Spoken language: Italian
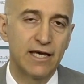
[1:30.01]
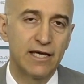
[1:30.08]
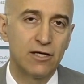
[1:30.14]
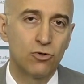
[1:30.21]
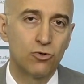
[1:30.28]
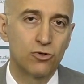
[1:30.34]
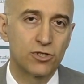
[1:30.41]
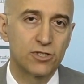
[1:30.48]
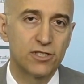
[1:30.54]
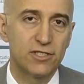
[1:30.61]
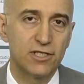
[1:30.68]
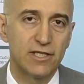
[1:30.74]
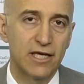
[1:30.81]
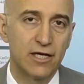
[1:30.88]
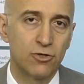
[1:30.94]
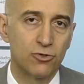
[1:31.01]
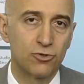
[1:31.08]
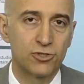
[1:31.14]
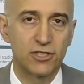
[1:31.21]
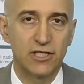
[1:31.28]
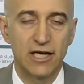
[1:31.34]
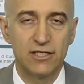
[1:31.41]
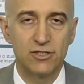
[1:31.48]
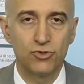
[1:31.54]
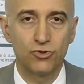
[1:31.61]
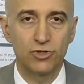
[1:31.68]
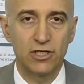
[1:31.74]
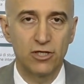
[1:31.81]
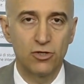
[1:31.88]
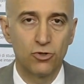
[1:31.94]
e i corsi si tengono sia in
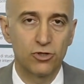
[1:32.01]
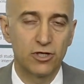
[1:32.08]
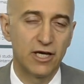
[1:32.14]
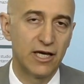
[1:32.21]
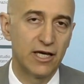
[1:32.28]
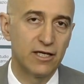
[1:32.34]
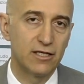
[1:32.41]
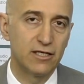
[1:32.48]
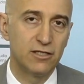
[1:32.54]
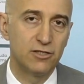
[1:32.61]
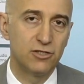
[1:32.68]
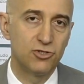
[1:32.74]
Zurigo che in